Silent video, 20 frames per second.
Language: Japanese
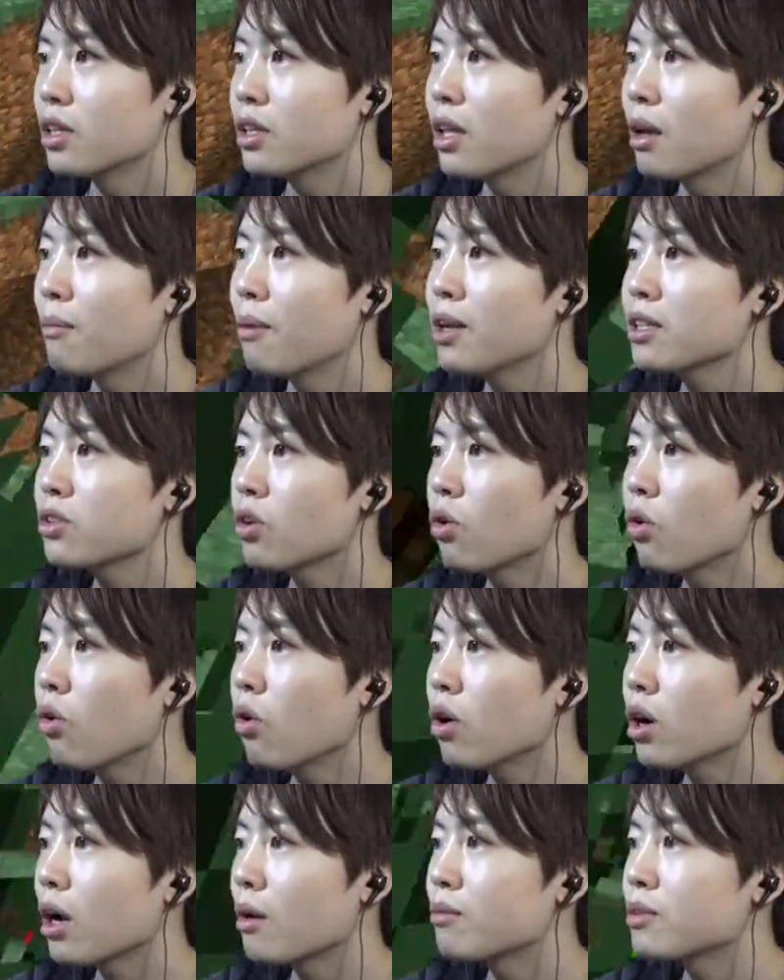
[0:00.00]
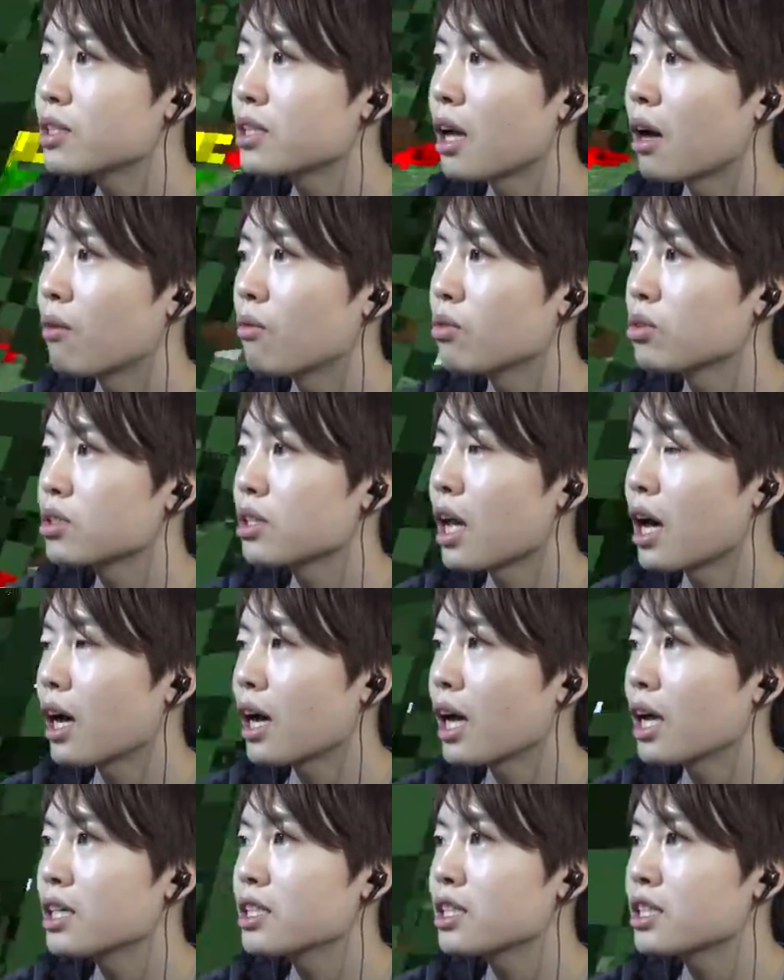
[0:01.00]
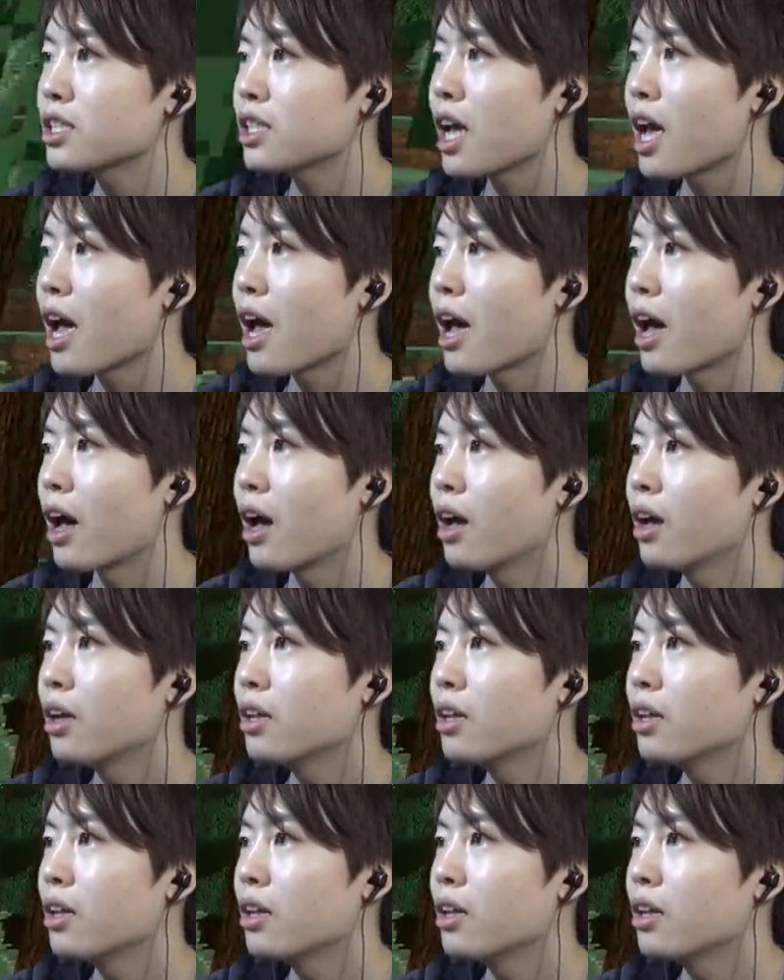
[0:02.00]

でまず狼さんを探して